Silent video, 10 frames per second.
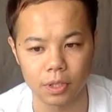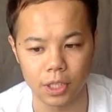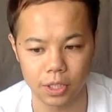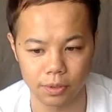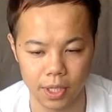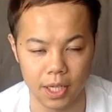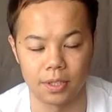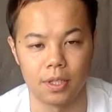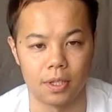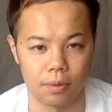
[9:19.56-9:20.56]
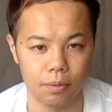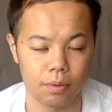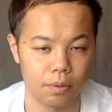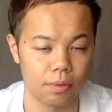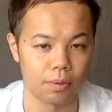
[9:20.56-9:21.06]
日常生活にどん
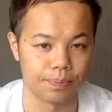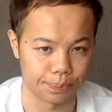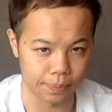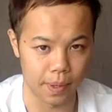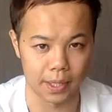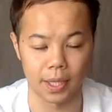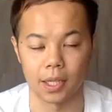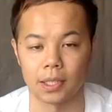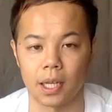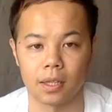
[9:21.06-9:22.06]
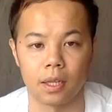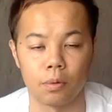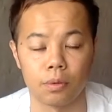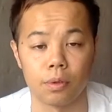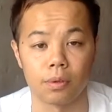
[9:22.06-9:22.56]
どんどんどんあなたが使っていく
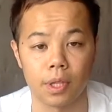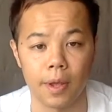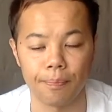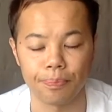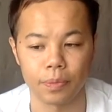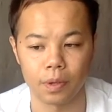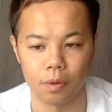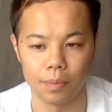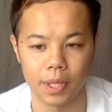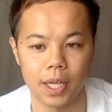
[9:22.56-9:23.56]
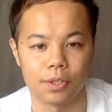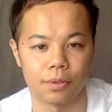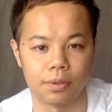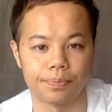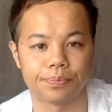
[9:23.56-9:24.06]
ことによって
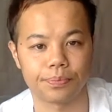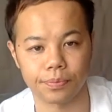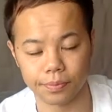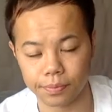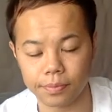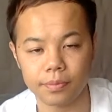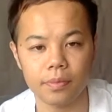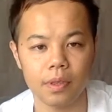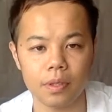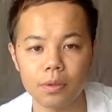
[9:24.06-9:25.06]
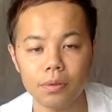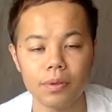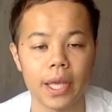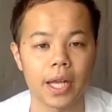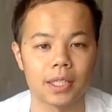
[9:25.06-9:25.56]
コミュニケーションのどん
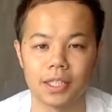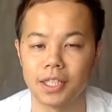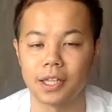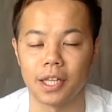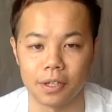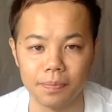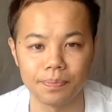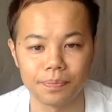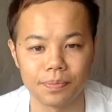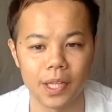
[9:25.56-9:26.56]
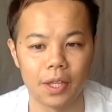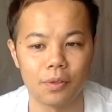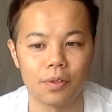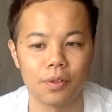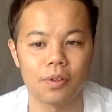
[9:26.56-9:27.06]
どん円滑になっていくで
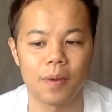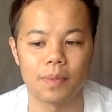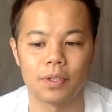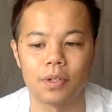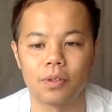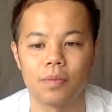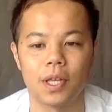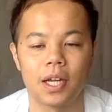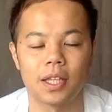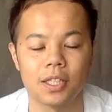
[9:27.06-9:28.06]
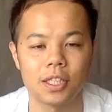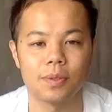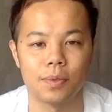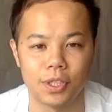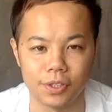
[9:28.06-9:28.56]
どんどんどんどんやっぱそれとともにあなた
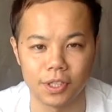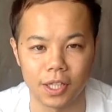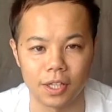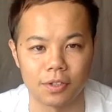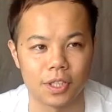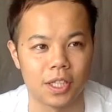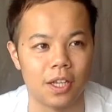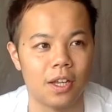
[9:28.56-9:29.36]
自身も自由になっていくし